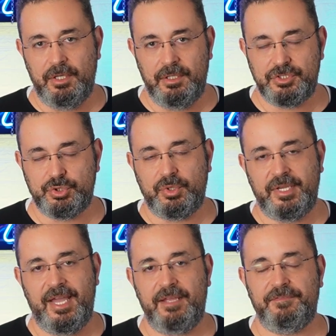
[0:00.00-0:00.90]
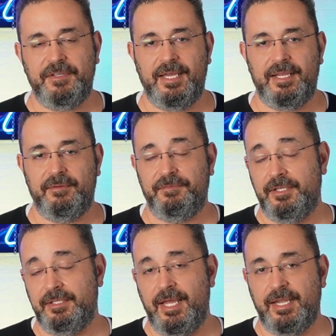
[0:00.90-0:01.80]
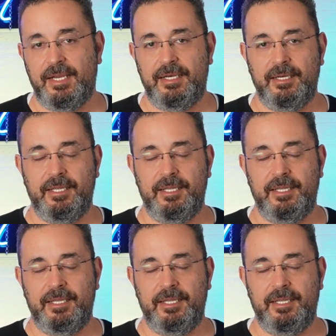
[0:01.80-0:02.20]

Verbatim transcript: السكان في في ذاك